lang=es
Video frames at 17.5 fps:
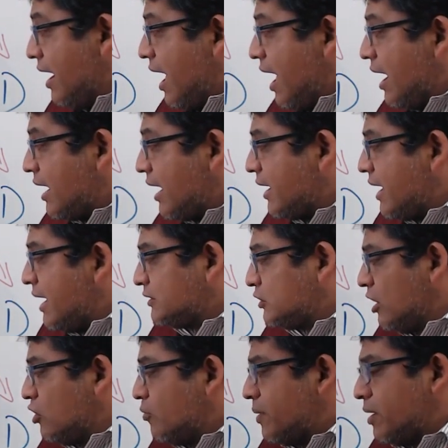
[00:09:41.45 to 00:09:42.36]
Acá qué
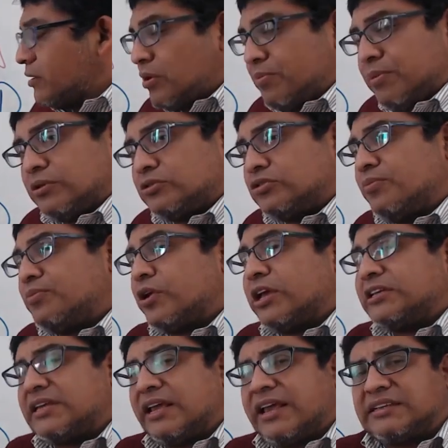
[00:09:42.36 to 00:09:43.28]
hace la cooperativa profesor, porque
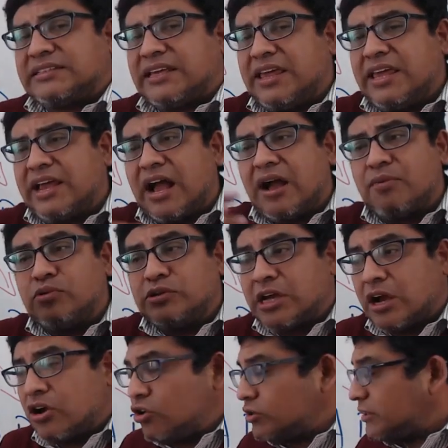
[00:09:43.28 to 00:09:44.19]
sé que se dedican a
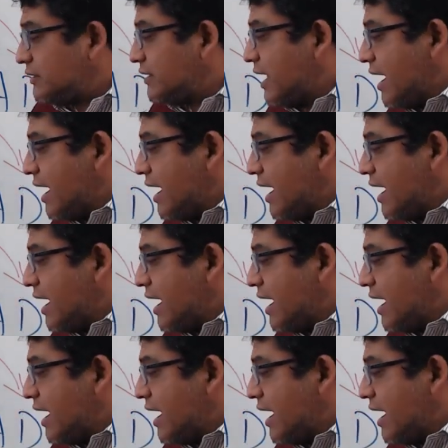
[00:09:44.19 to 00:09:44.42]
muchas cosas.